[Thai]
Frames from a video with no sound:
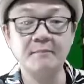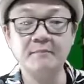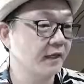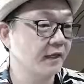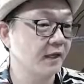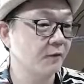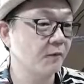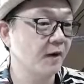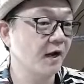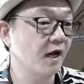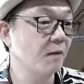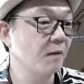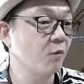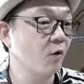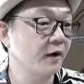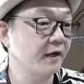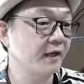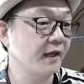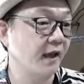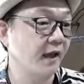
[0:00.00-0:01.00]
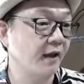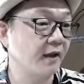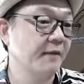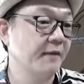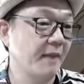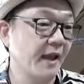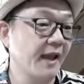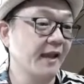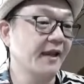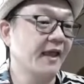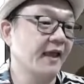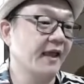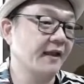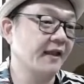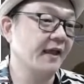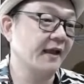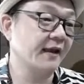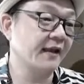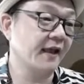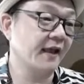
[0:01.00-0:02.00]
จะเห็นว่าข้างบนเนี่ยเห็นไหมเนี่ย
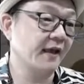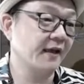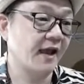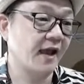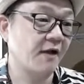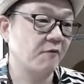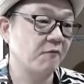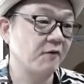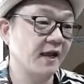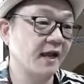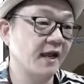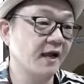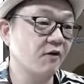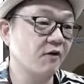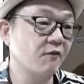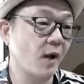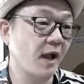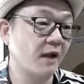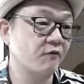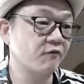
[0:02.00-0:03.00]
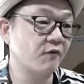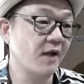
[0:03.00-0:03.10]
เนี่ยเนี่ยอ่าเวลาก็แขวน